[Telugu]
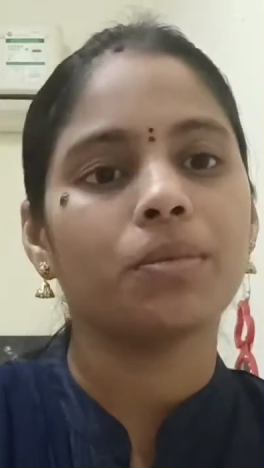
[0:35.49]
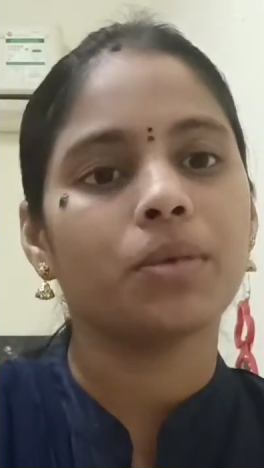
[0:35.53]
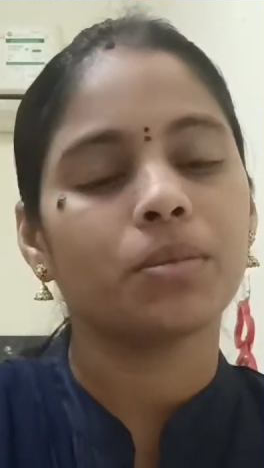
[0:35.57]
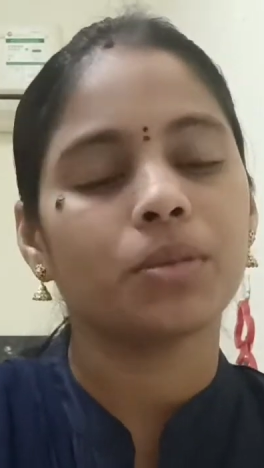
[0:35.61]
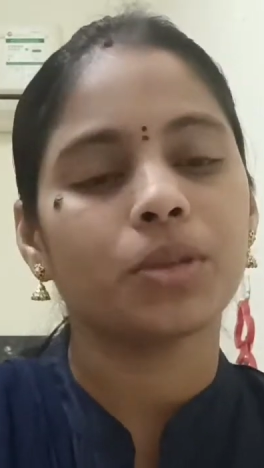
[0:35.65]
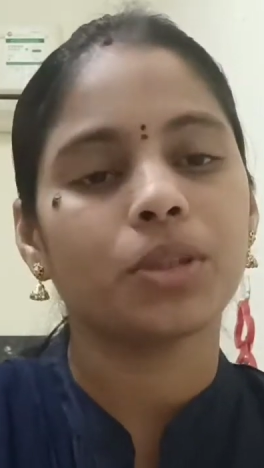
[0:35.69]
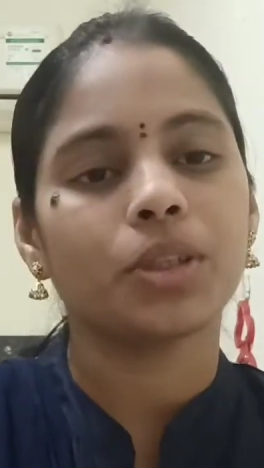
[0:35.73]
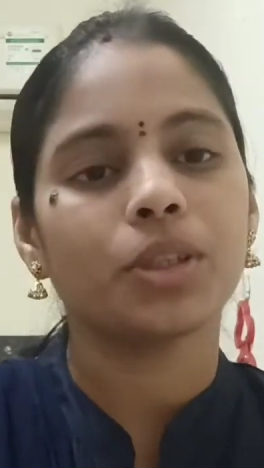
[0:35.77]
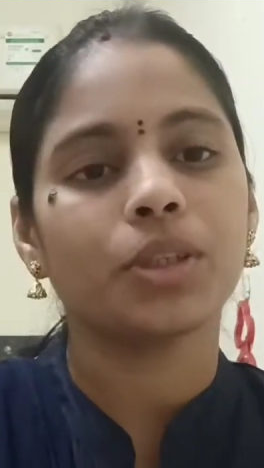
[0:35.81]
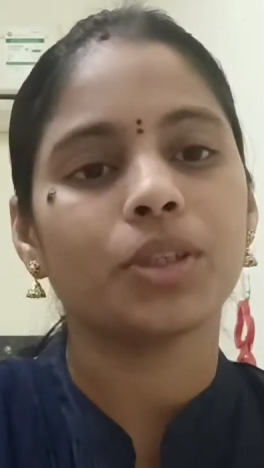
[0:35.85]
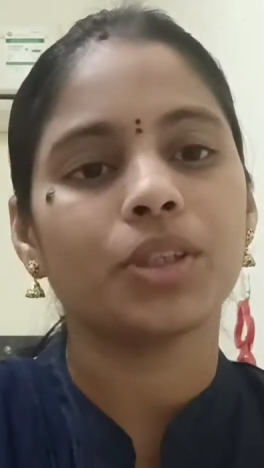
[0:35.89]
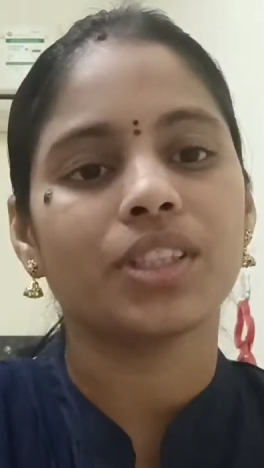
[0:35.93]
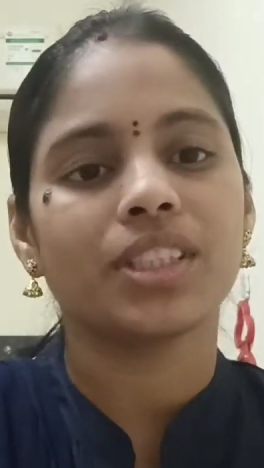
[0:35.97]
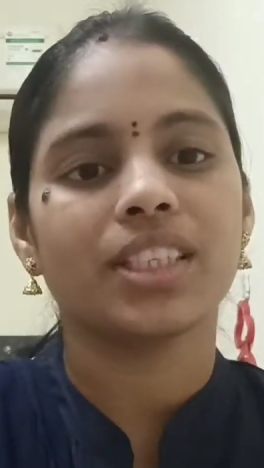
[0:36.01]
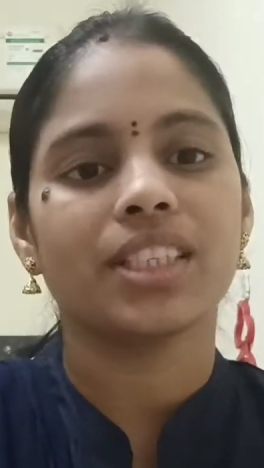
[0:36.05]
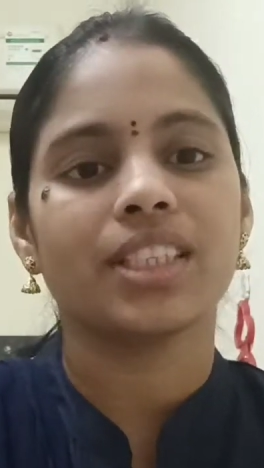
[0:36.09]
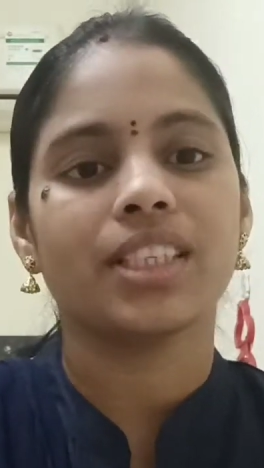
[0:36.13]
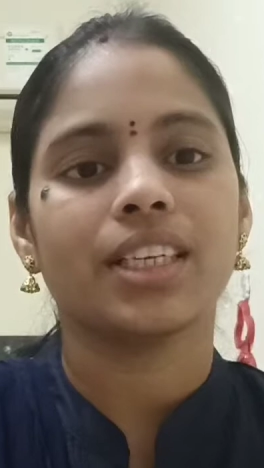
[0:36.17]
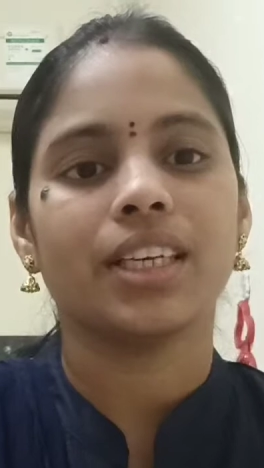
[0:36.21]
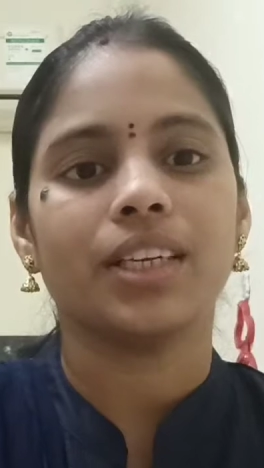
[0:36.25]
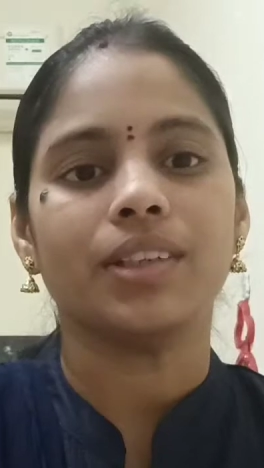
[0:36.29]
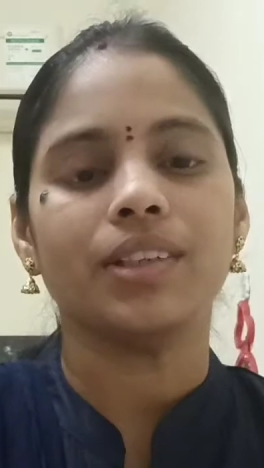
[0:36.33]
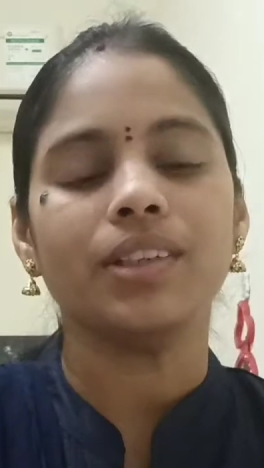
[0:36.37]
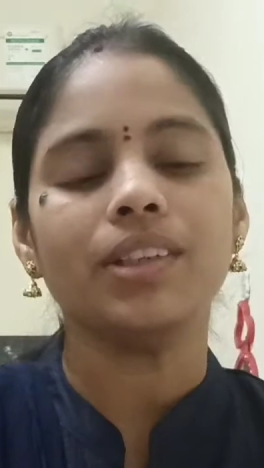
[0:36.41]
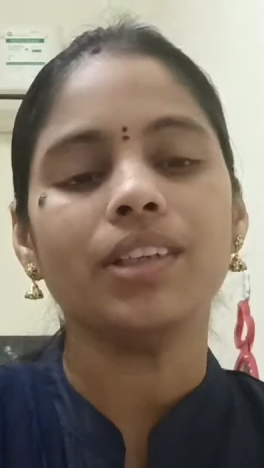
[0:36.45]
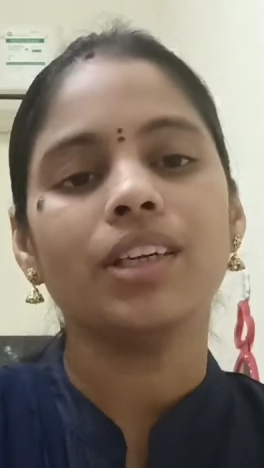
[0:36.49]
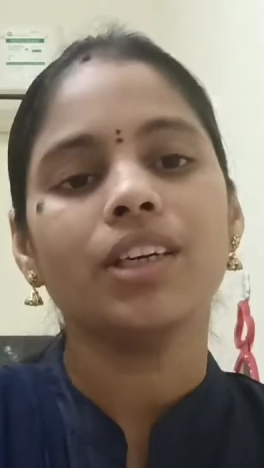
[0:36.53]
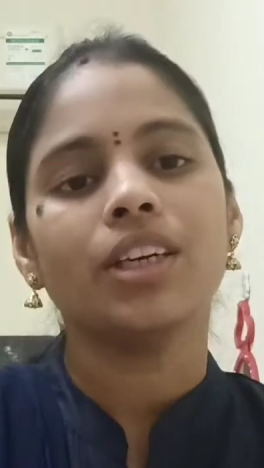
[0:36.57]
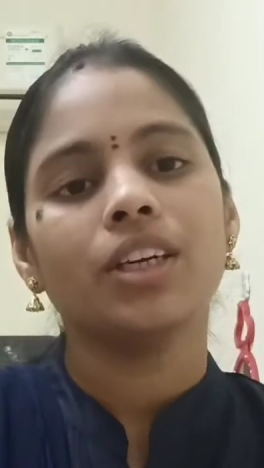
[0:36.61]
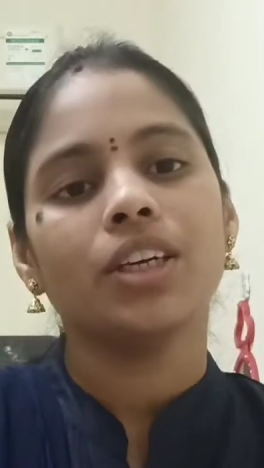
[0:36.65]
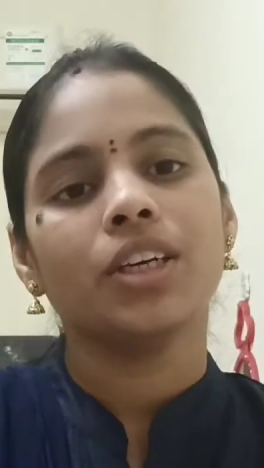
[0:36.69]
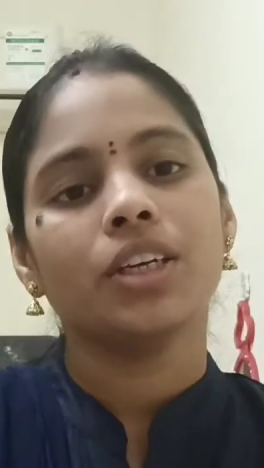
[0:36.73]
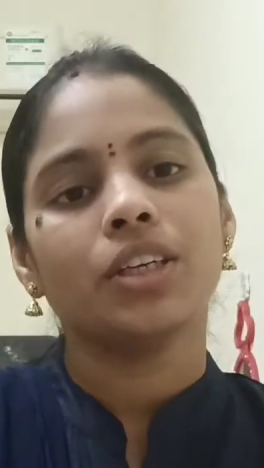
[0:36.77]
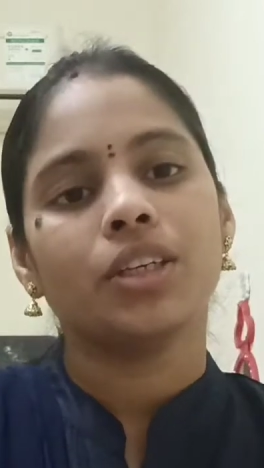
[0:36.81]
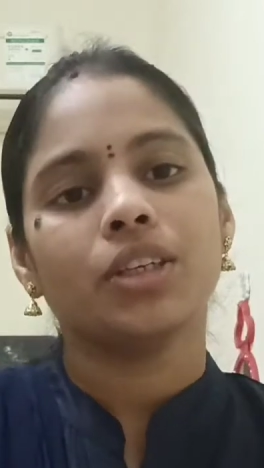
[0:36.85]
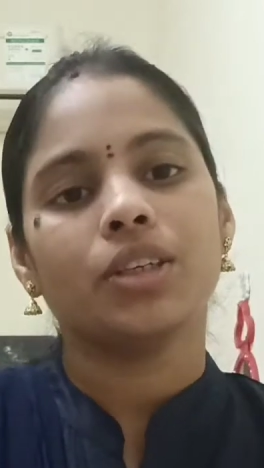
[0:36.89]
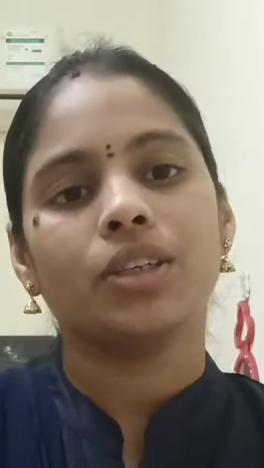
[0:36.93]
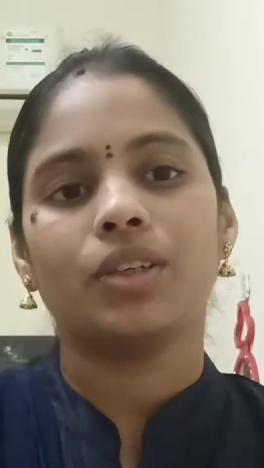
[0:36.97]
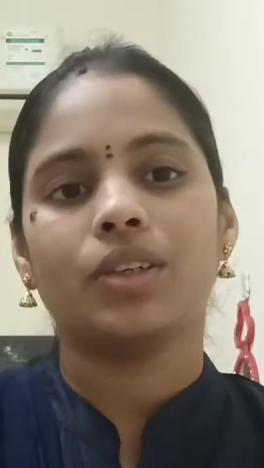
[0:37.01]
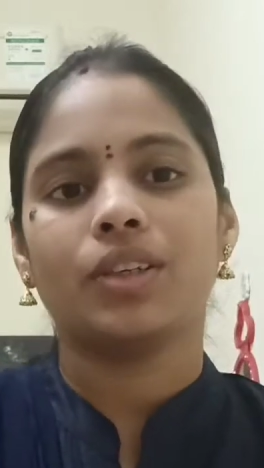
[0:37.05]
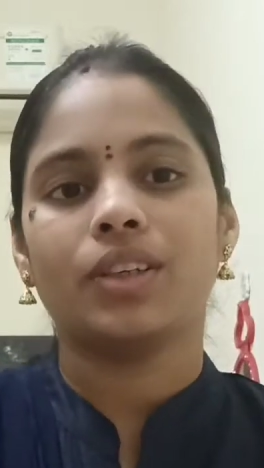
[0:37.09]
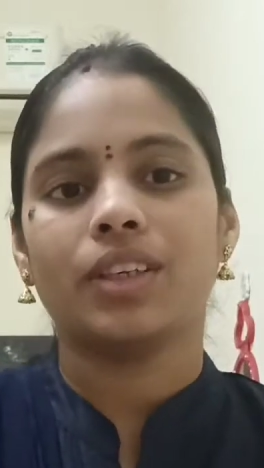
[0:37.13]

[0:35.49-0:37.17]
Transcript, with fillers: మీ ముందుకు వచ్చేసాను సో